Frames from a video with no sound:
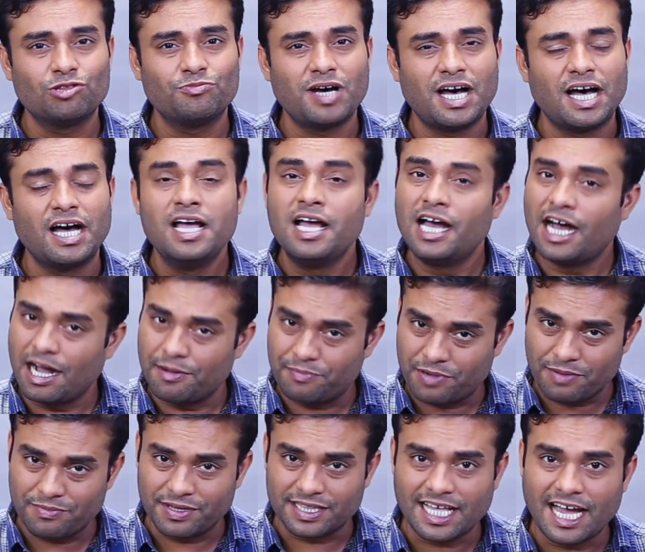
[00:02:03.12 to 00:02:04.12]
होत बा
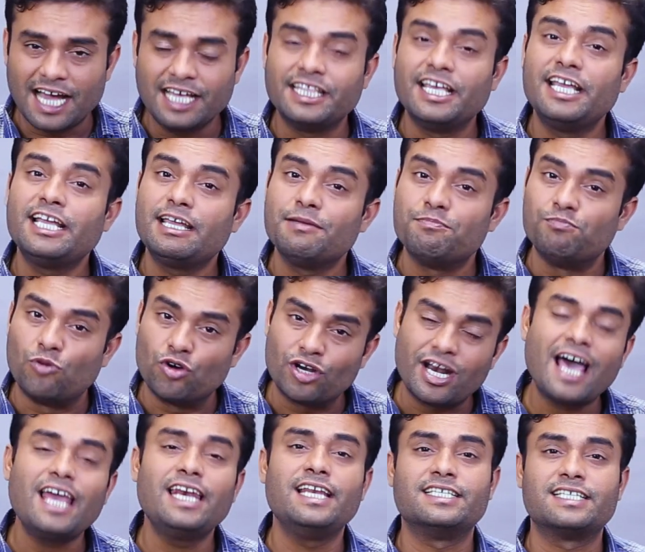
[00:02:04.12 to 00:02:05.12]
आपके बताए दे कि
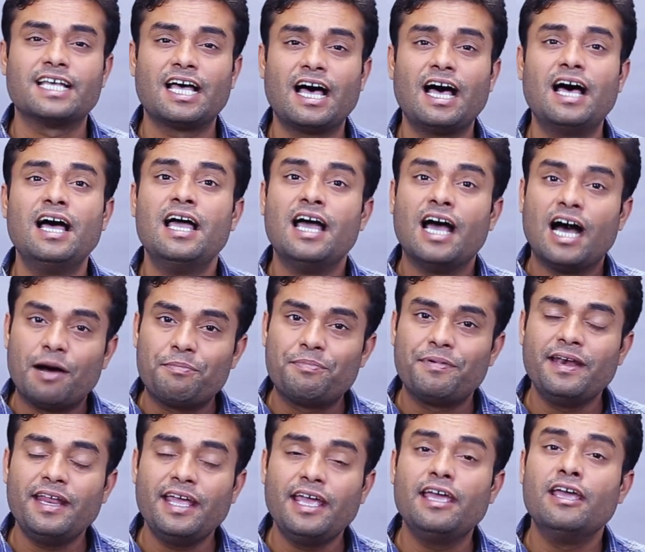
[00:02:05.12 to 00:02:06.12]
मोनालिसा
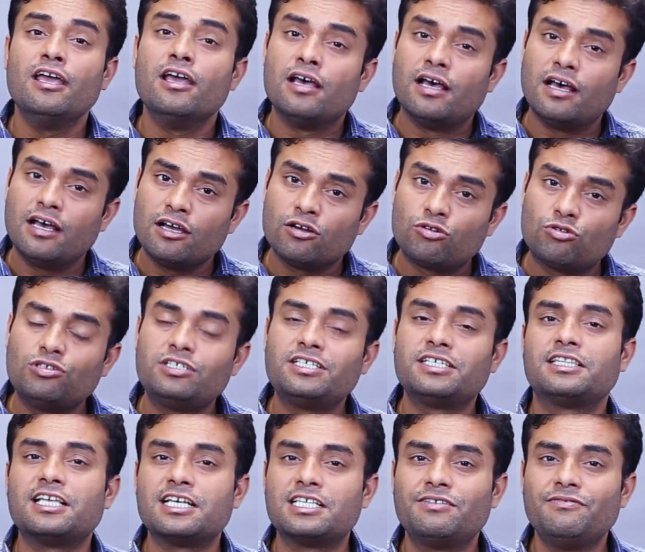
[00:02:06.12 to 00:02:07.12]
अपने आ, कुछ
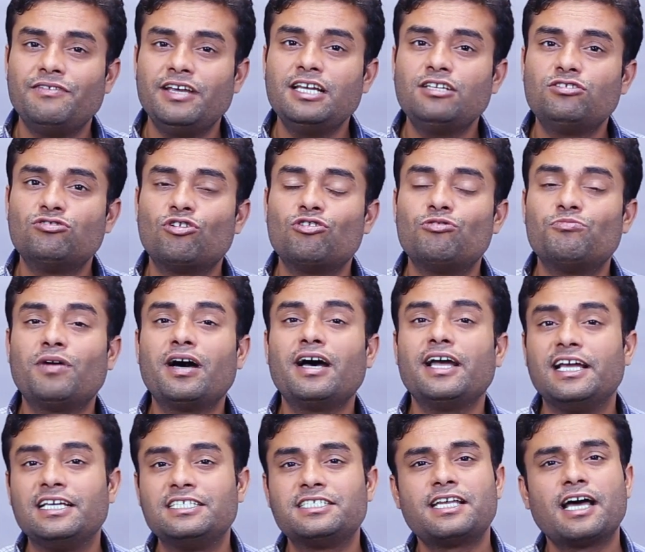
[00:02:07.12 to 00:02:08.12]
तस्वीर जो बा
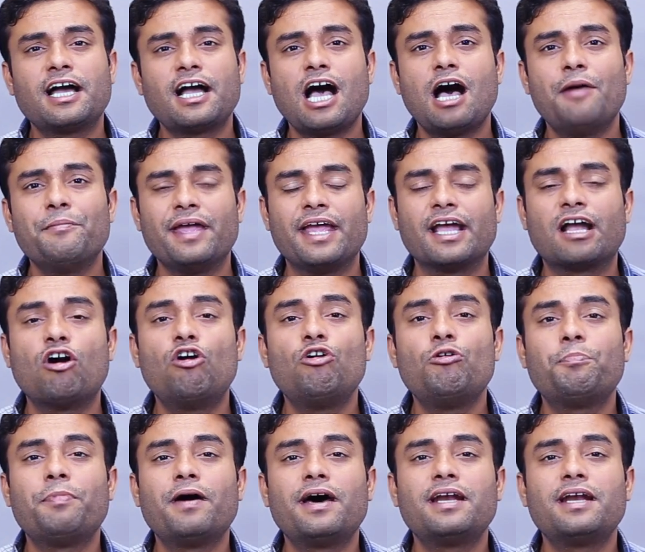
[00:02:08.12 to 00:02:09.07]
इंस्टाग्राम अकाउंट